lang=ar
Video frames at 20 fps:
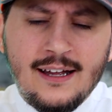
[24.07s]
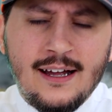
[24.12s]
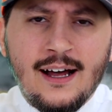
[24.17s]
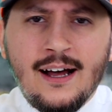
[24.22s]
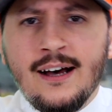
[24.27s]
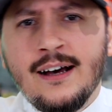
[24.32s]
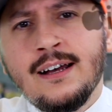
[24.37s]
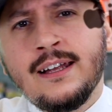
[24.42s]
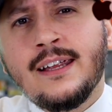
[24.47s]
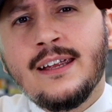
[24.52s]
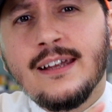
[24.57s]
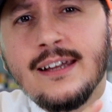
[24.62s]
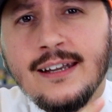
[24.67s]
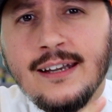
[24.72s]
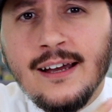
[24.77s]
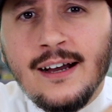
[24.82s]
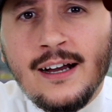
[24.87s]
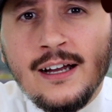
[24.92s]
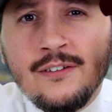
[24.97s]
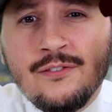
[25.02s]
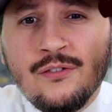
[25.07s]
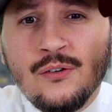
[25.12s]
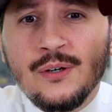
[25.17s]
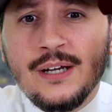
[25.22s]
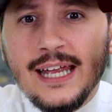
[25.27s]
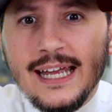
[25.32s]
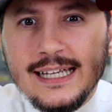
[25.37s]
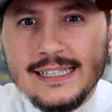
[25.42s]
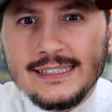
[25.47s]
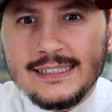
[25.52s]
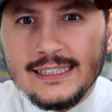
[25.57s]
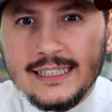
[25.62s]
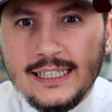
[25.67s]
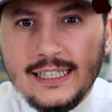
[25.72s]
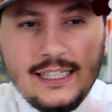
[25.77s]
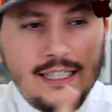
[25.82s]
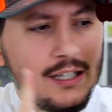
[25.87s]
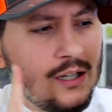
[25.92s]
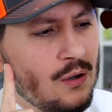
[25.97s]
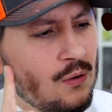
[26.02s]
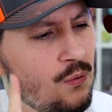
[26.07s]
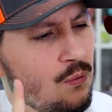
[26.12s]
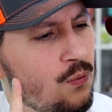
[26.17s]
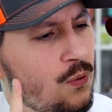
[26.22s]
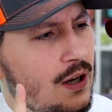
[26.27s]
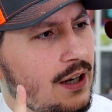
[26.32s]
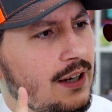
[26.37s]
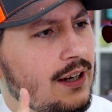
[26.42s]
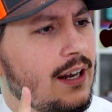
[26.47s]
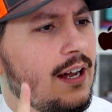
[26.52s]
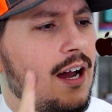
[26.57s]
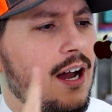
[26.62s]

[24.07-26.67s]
هاي الايفون اس اي 1